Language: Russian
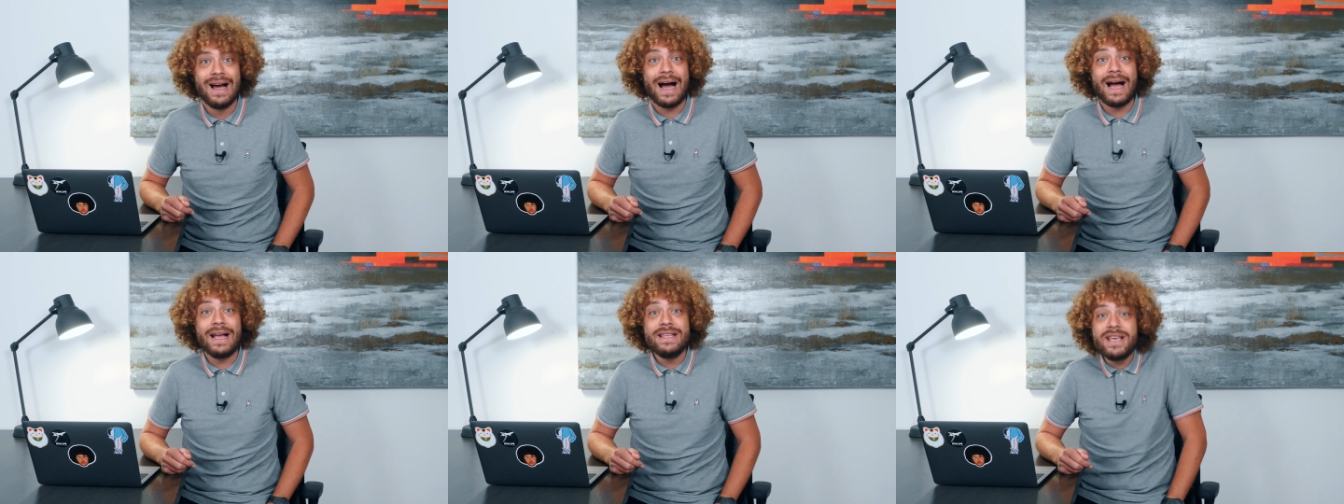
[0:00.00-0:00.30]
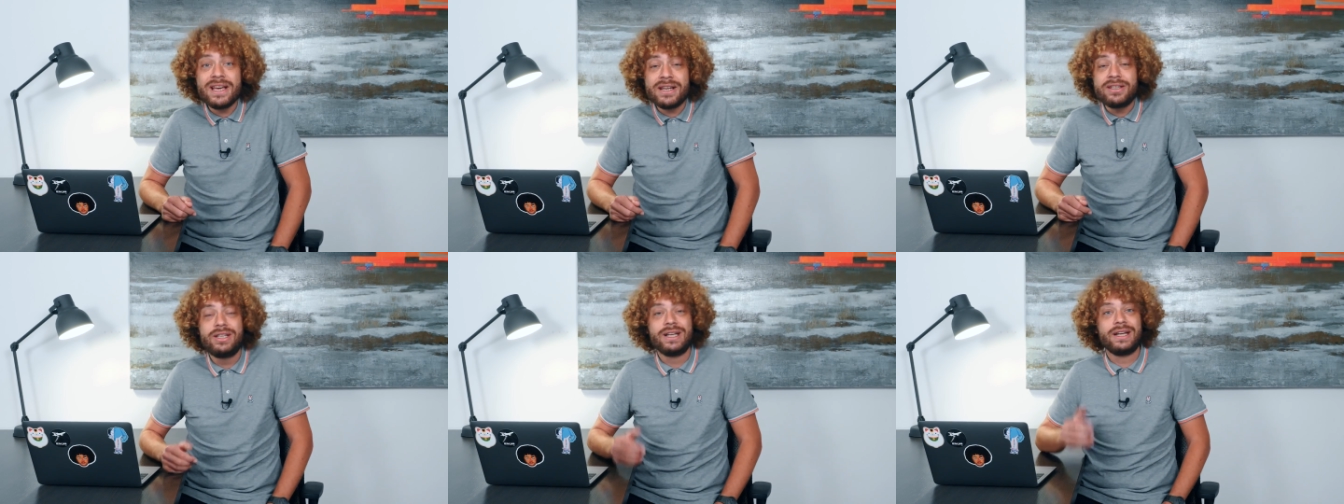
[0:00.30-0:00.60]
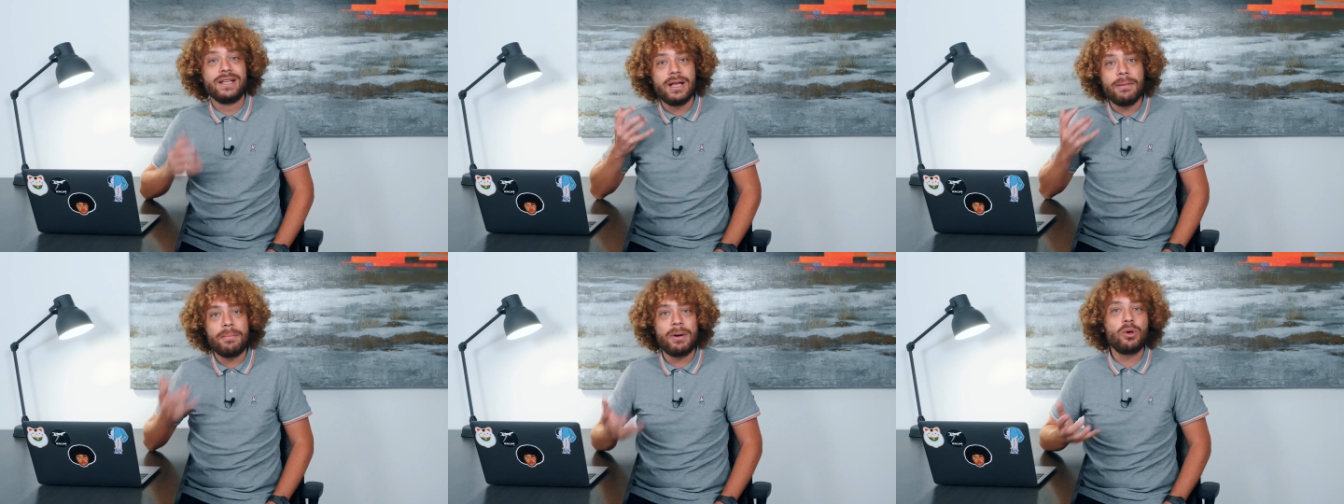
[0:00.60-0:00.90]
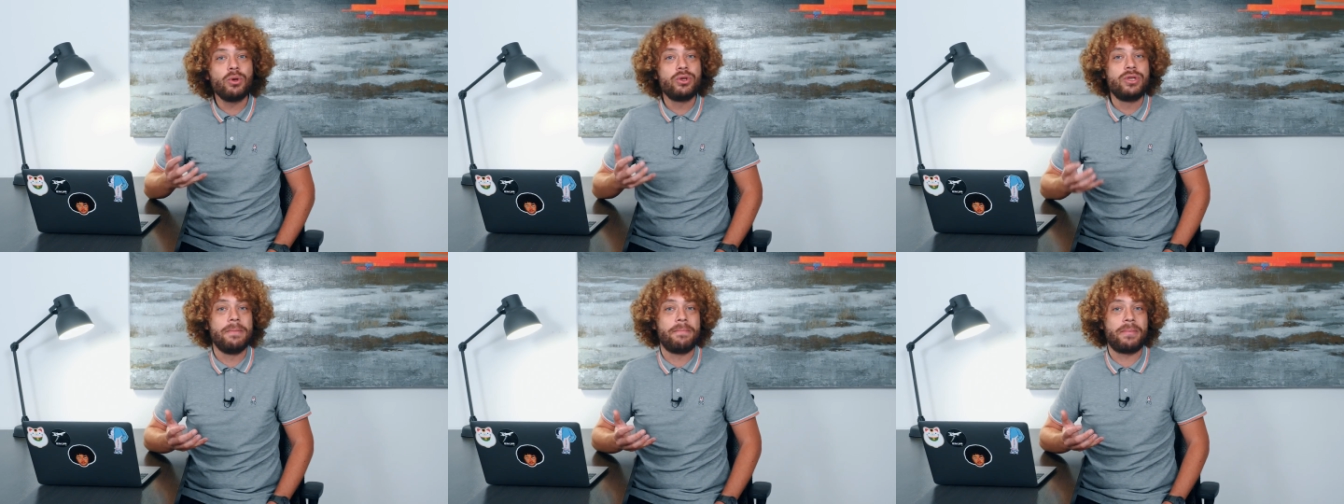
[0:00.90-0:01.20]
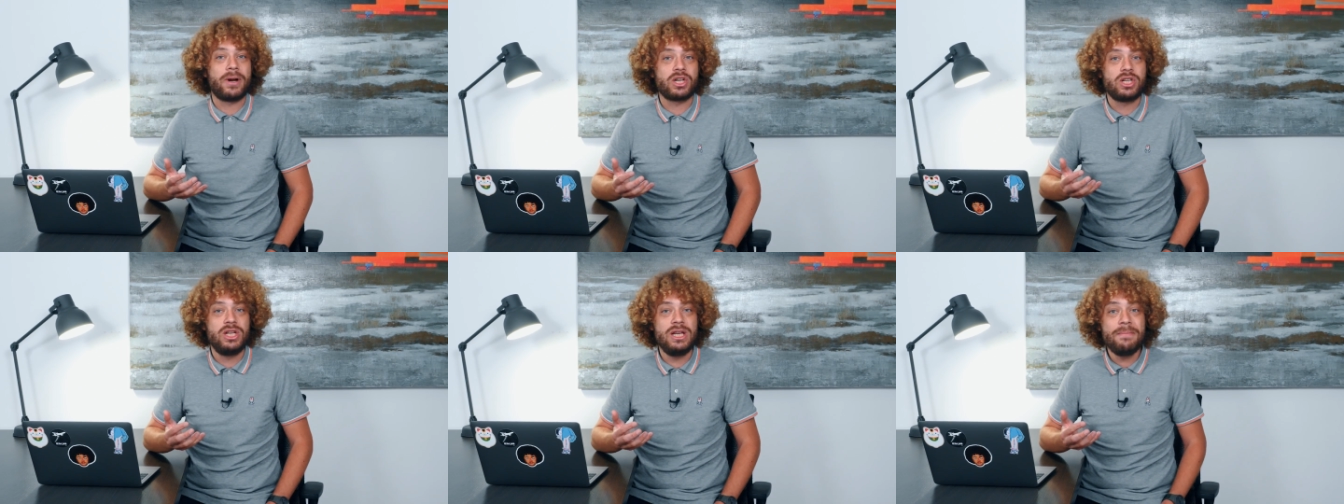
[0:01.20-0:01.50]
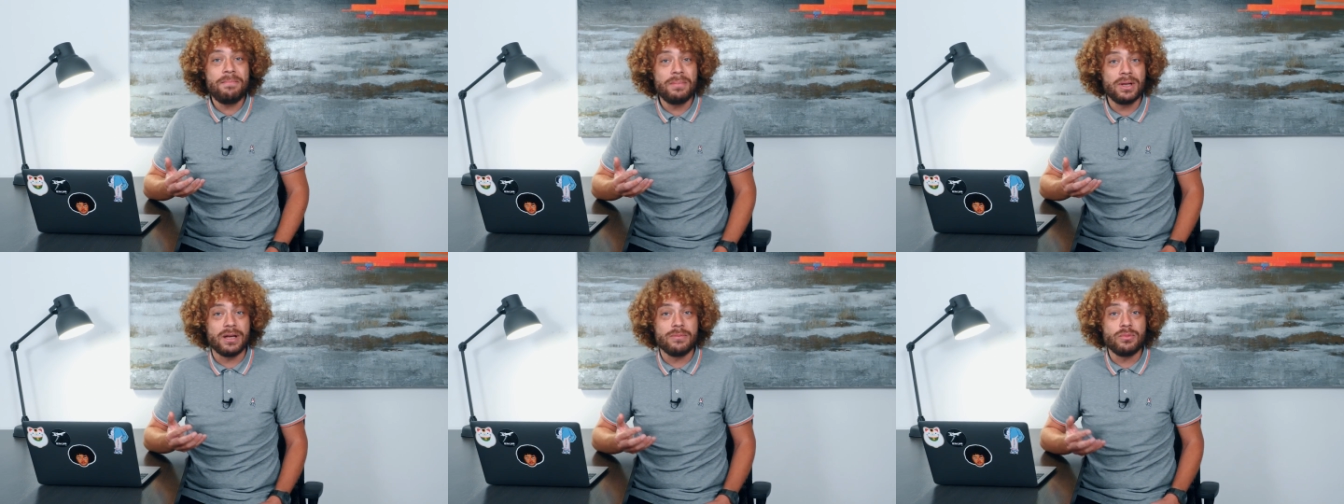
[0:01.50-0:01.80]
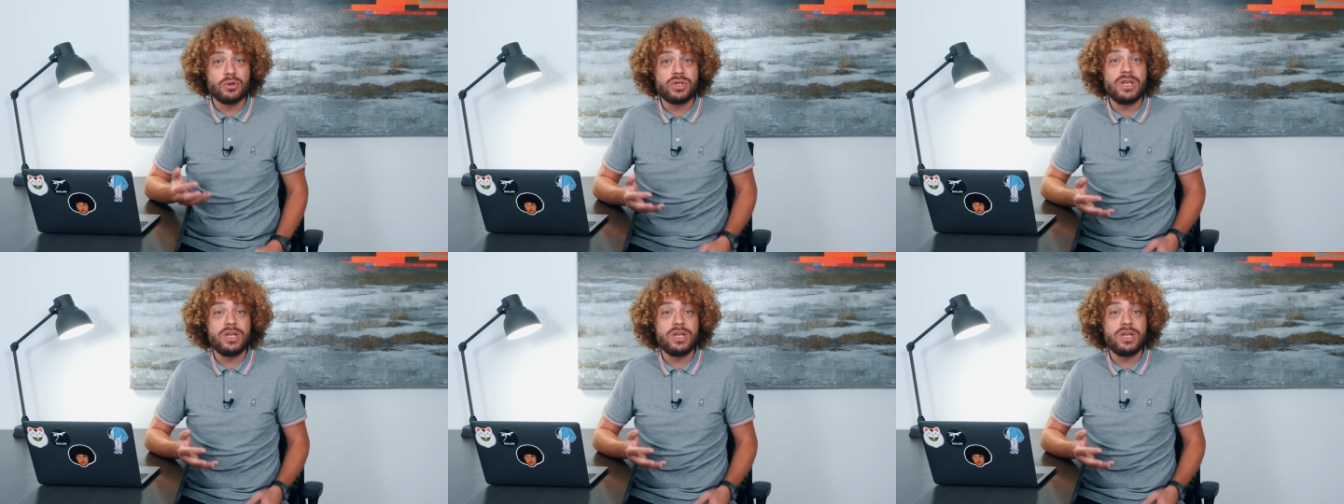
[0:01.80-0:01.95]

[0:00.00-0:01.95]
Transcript: а некоторые, наоборот, не прошли, потому